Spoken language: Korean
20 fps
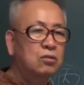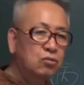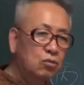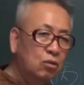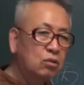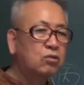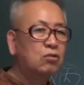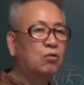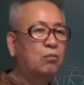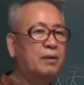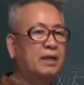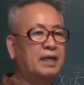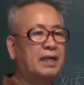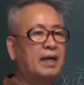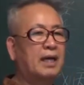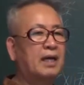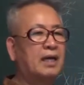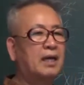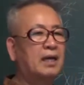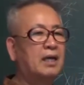넣고 봐라.
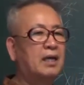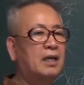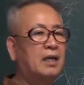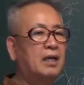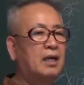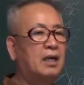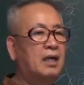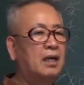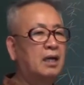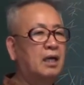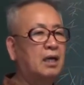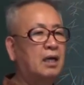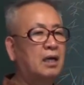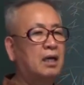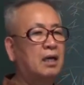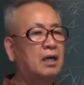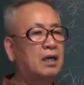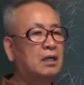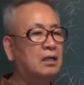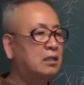
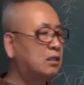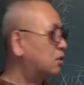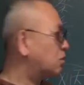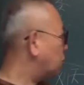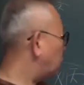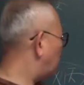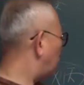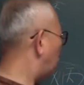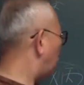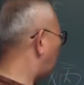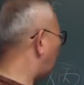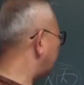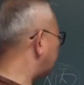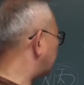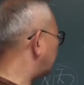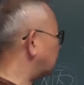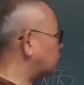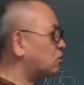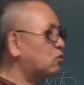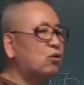그리고
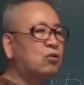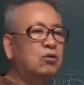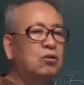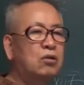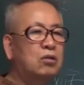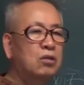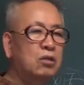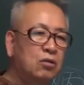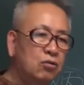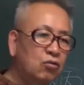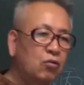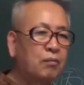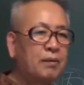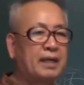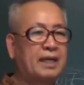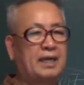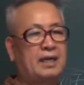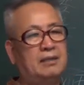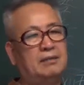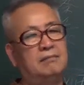화생토를 넣고
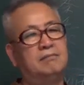봐라.